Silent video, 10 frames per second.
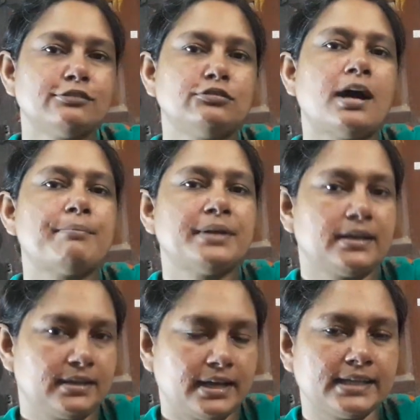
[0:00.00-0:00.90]
তো আমরা
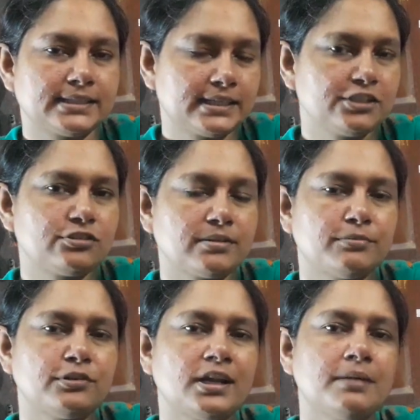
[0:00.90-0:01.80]
আজকে কিছুটা
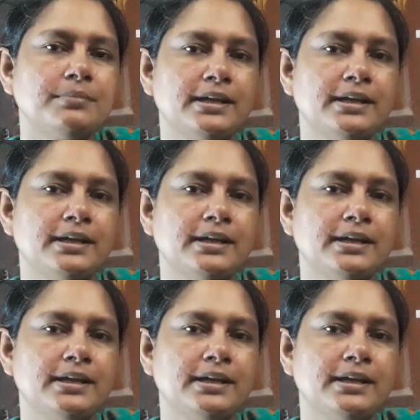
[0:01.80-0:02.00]
বললাম